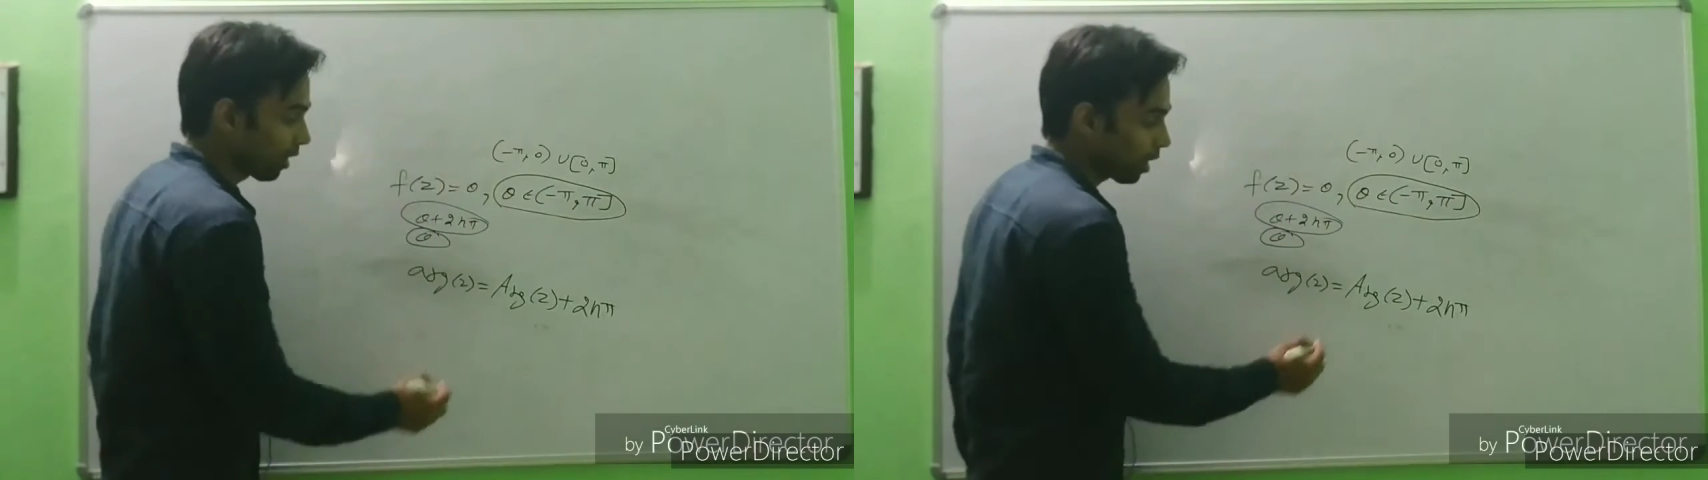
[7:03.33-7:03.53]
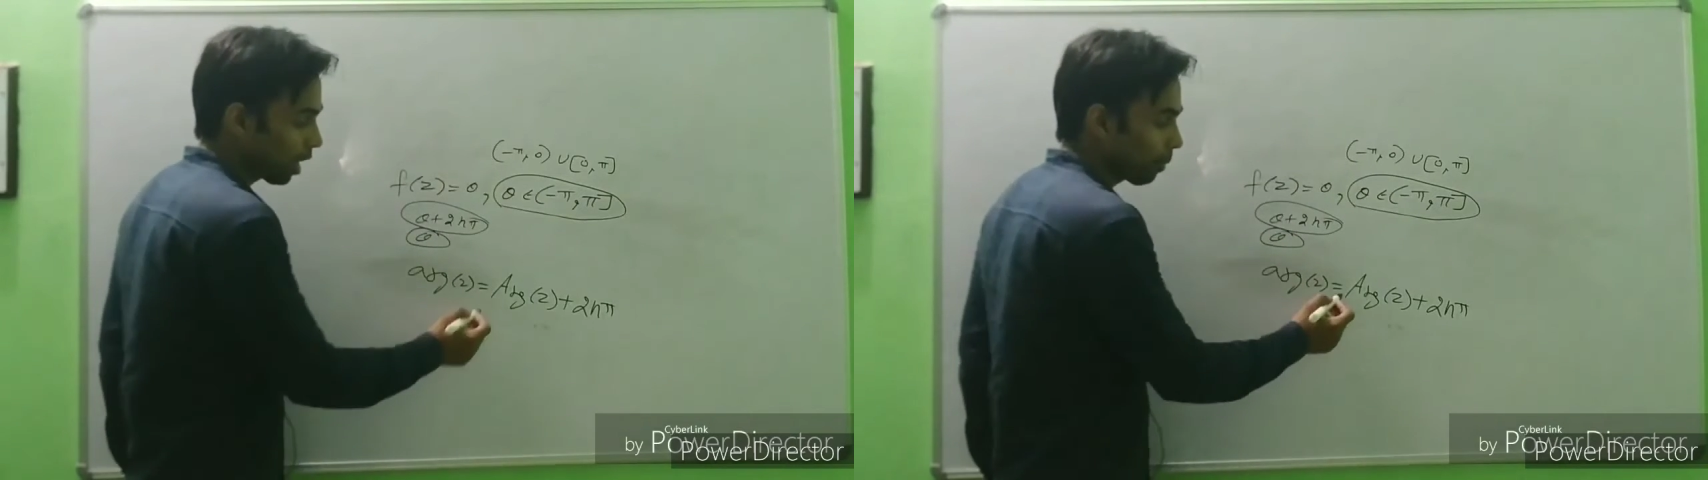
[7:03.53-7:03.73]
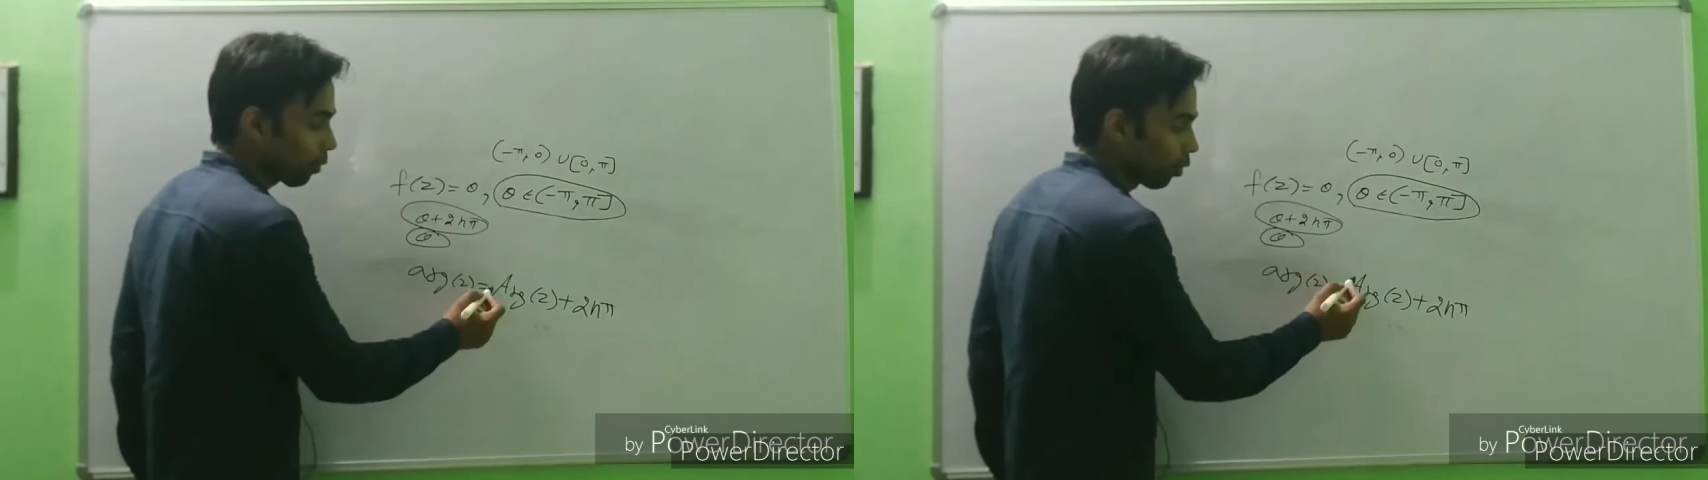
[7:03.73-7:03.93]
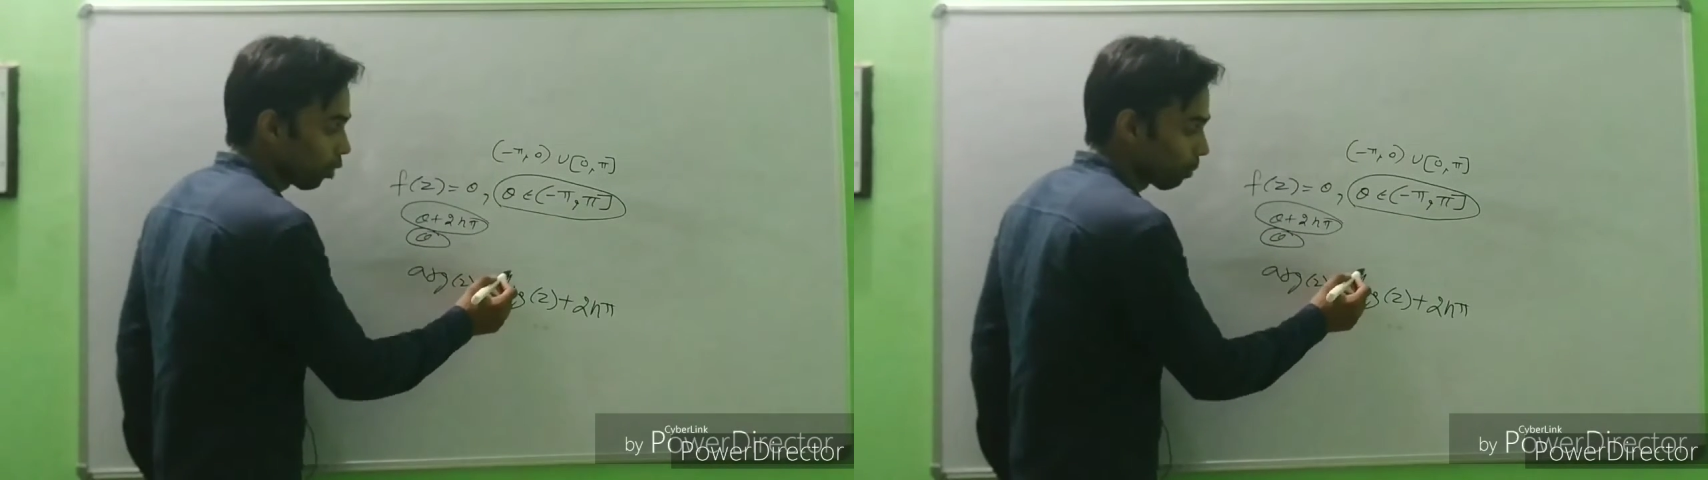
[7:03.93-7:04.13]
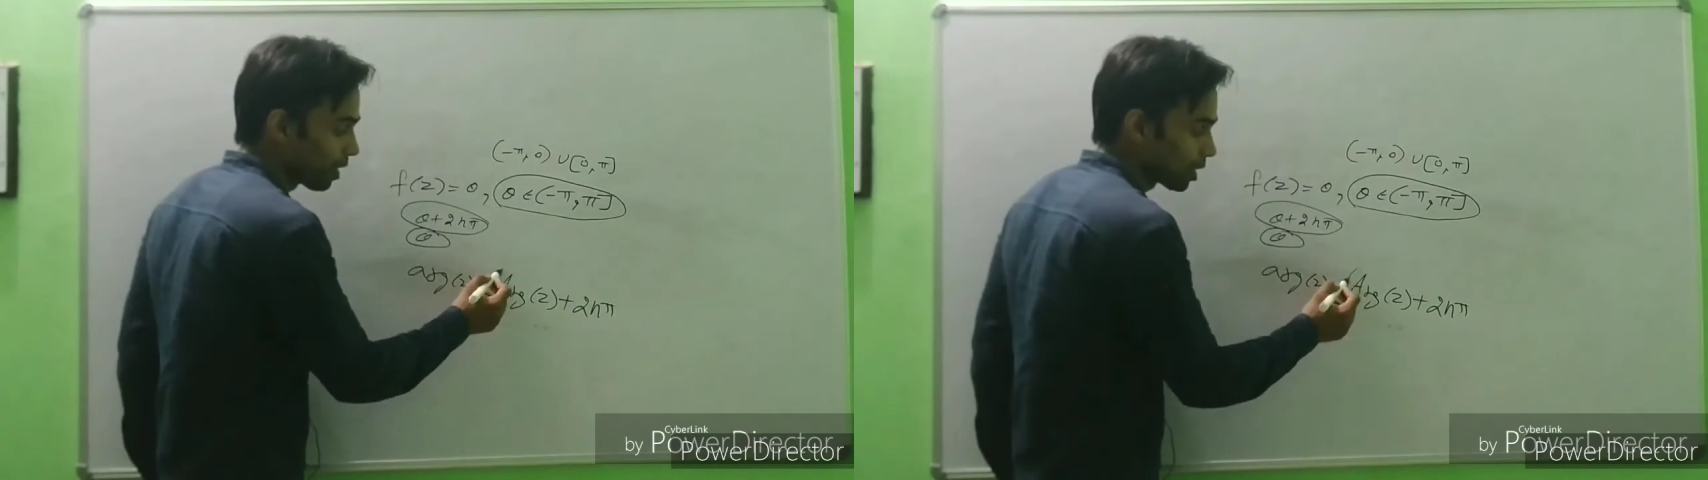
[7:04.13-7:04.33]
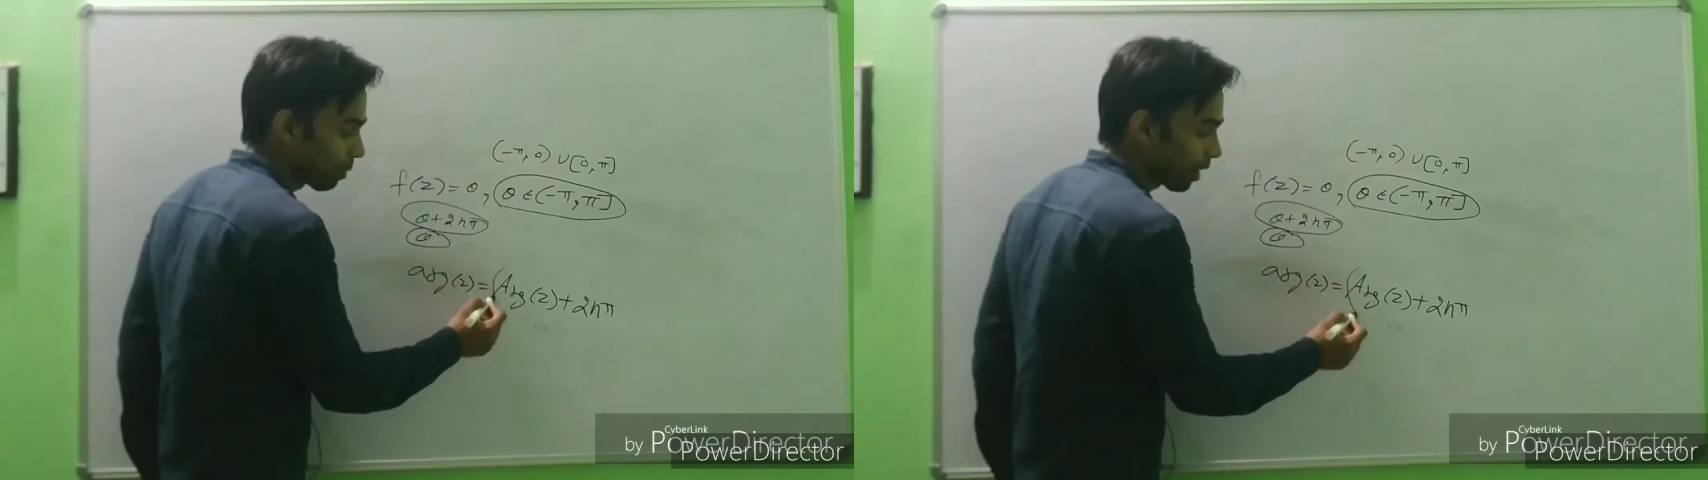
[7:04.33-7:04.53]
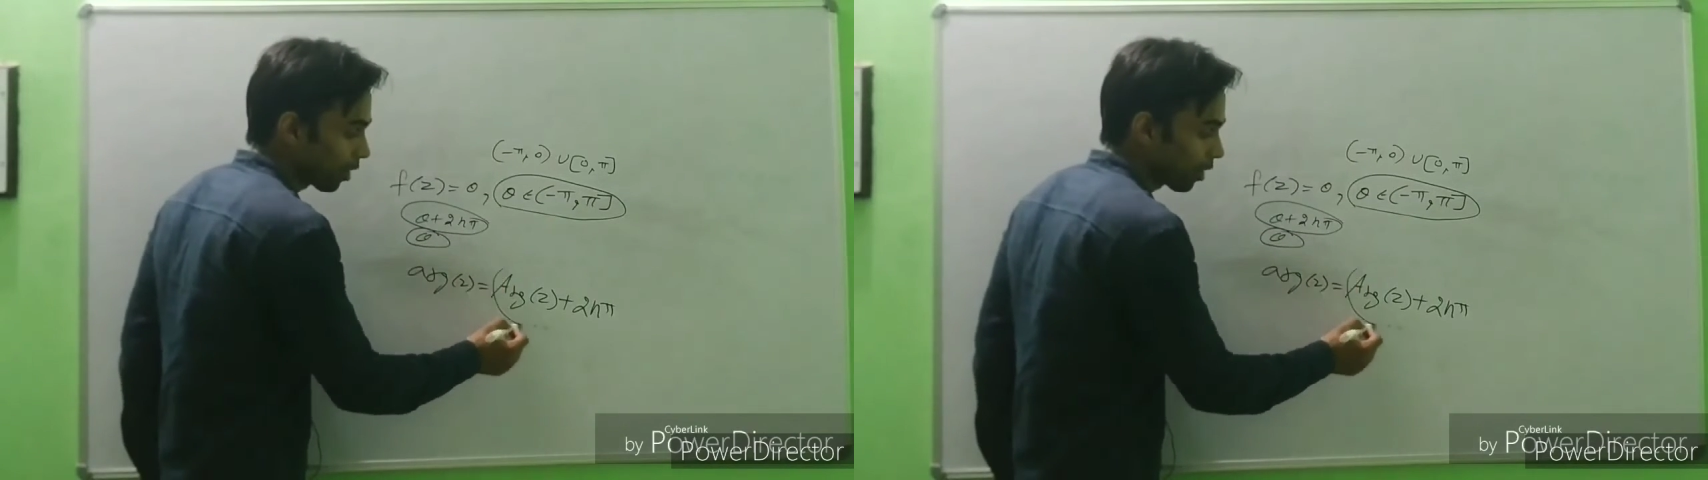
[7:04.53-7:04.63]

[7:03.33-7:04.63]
अगर आपको प्रिंसिपल